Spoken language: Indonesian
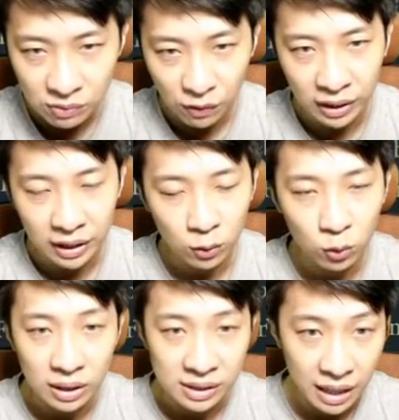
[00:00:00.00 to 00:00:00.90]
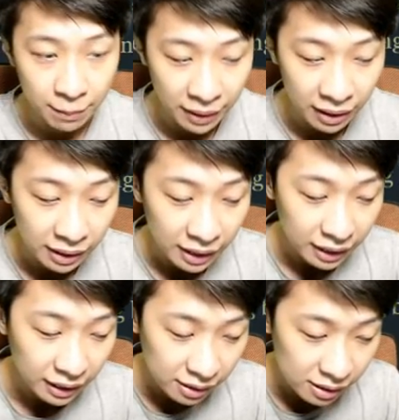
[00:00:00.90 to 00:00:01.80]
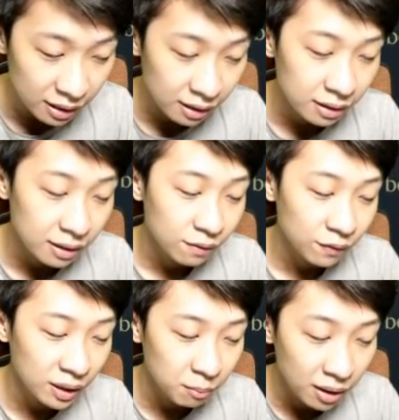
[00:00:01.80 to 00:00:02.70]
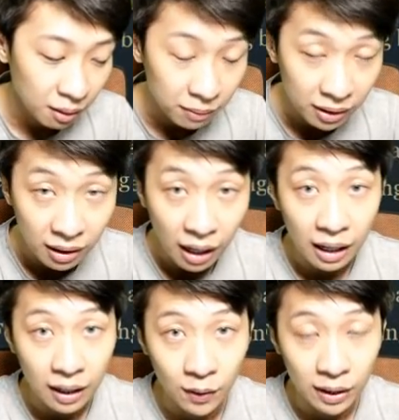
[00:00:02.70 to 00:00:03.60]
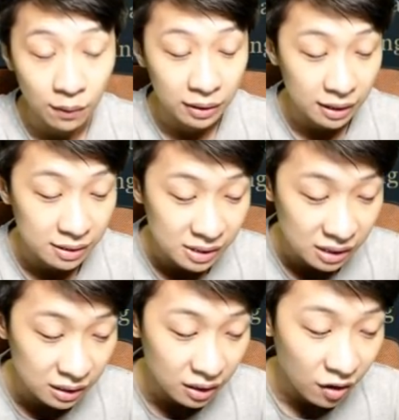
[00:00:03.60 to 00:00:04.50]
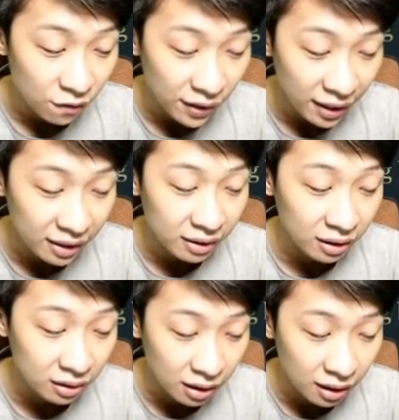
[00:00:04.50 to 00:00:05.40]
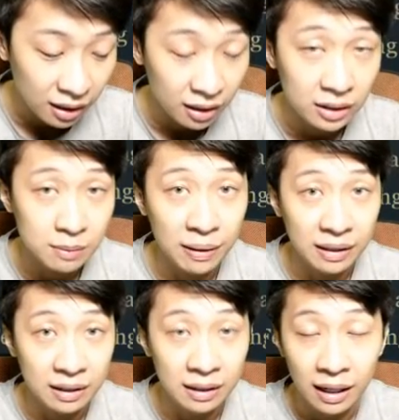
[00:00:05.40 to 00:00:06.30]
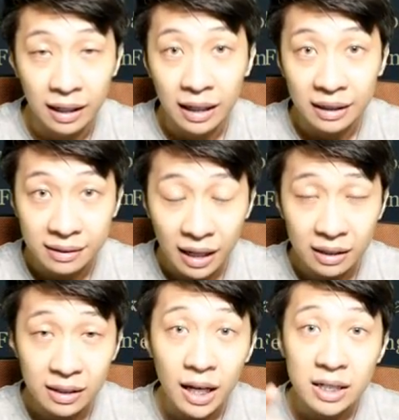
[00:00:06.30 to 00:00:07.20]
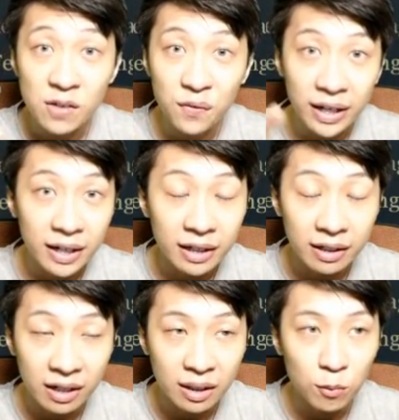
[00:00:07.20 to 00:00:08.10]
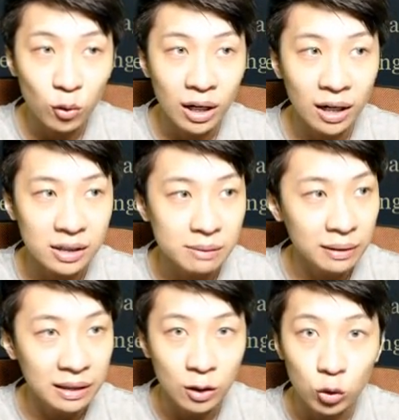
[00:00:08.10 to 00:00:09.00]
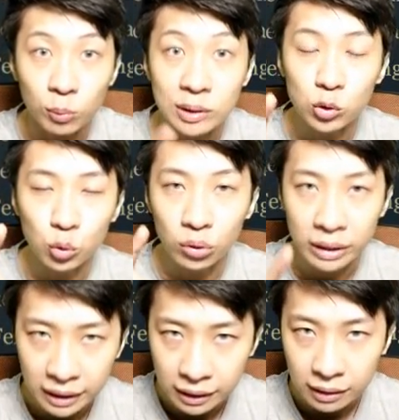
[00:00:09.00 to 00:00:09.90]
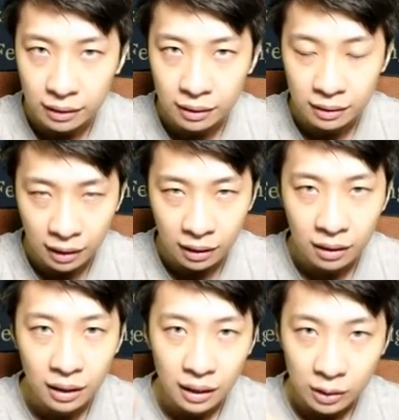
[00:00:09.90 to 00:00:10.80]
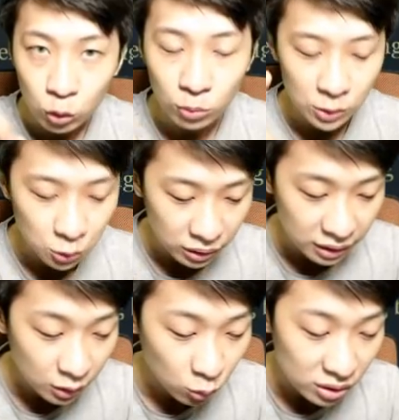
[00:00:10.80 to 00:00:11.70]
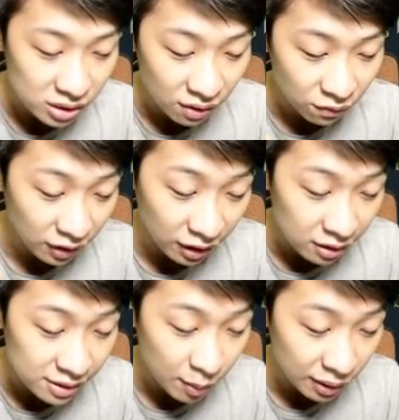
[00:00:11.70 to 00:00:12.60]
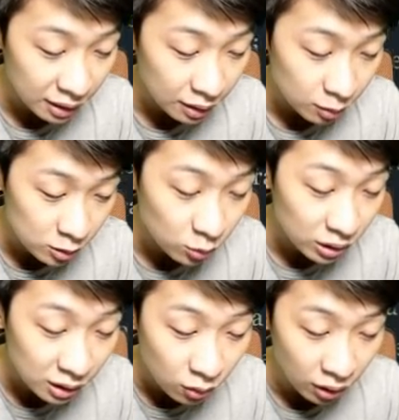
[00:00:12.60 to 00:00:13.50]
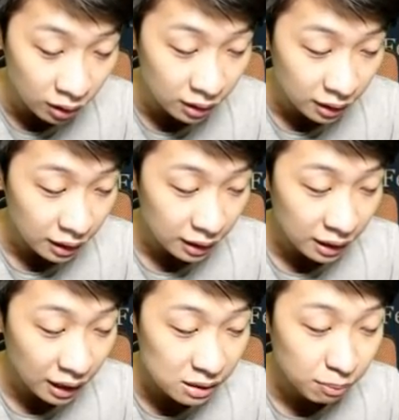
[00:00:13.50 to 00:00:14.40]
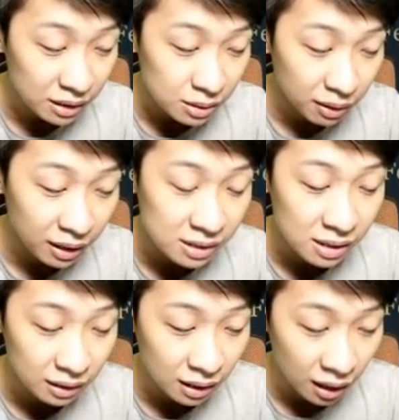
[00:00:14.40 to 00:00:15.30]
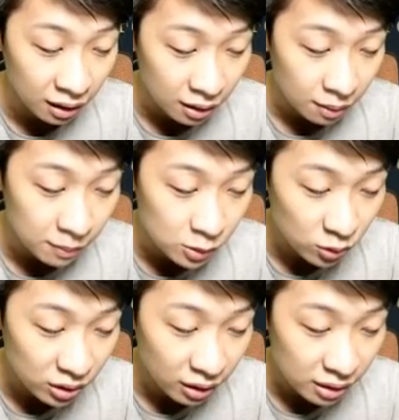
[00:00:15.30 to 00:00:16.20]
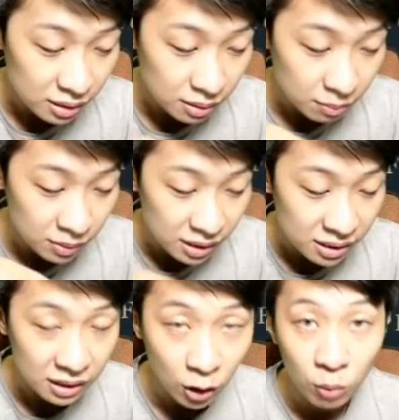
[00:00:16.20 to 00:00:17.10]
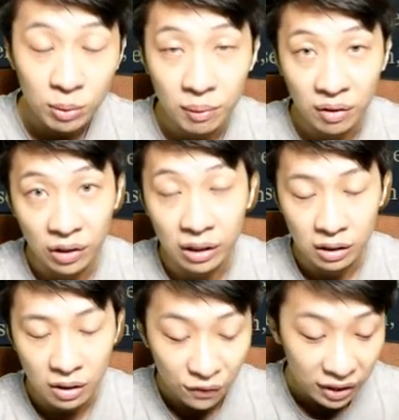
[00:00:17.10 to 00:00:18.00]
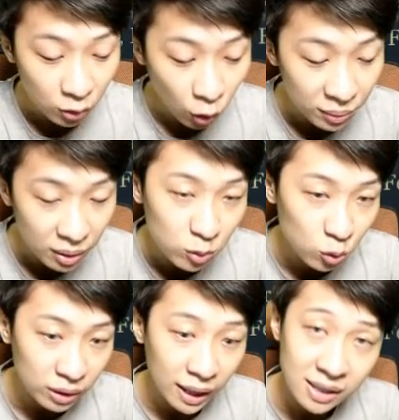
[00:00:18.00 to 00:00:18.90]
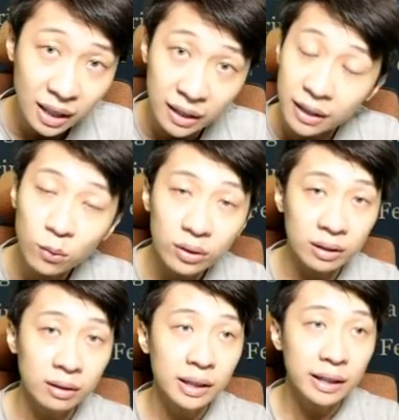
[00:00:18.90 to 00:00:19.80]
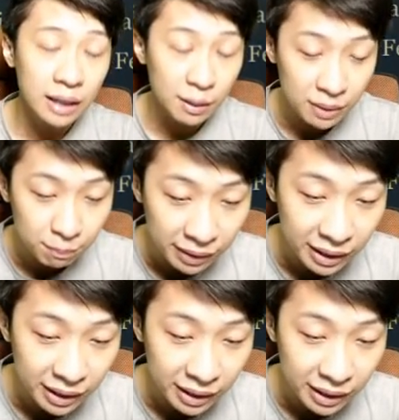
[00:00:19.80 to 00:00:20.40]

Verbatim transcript: Fenix itu tugasnya apa. Intinya, Fenix bilang bergeraklah kawan-kawan dan di sini Fenix terkenal karena kecepatannya dan si Fenix ini ternyata menggunakan kecepatannya untuk mencuri ya untuk mencuri jadi tugasnya Fenix ini setiap hari mencuri doang dengan kecepatan sebagai senjata mencuri menjadi sekedar hobi bagi Fenix jadi Fenix itu hobinya mencuri kalian jangan tiru ini gak berperi